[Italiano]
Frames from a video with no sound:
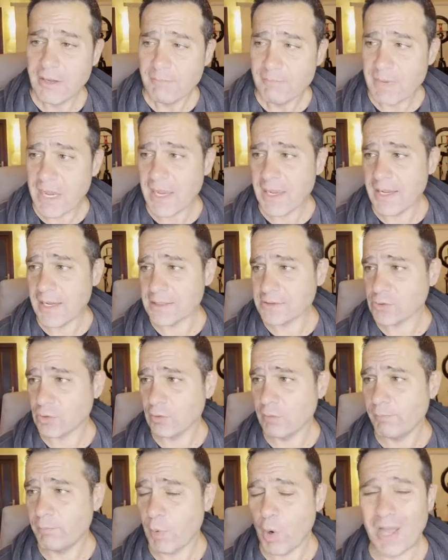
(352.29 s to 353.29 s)
ma
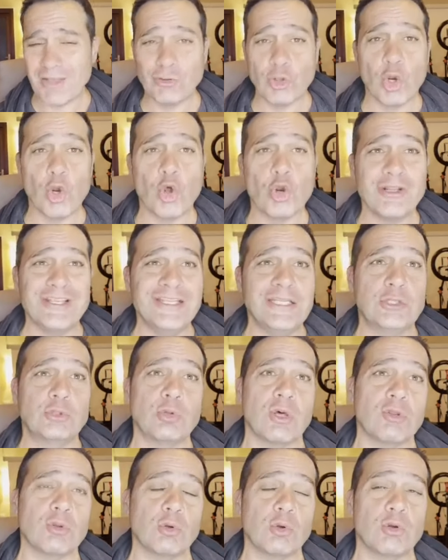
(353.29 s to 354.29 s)
sono un po'
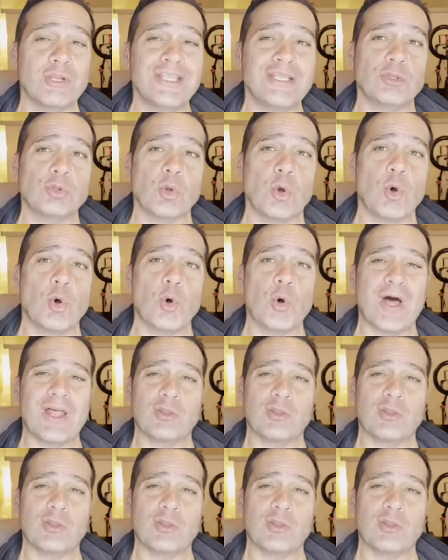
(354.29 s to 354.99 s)
addolorito, addolorito,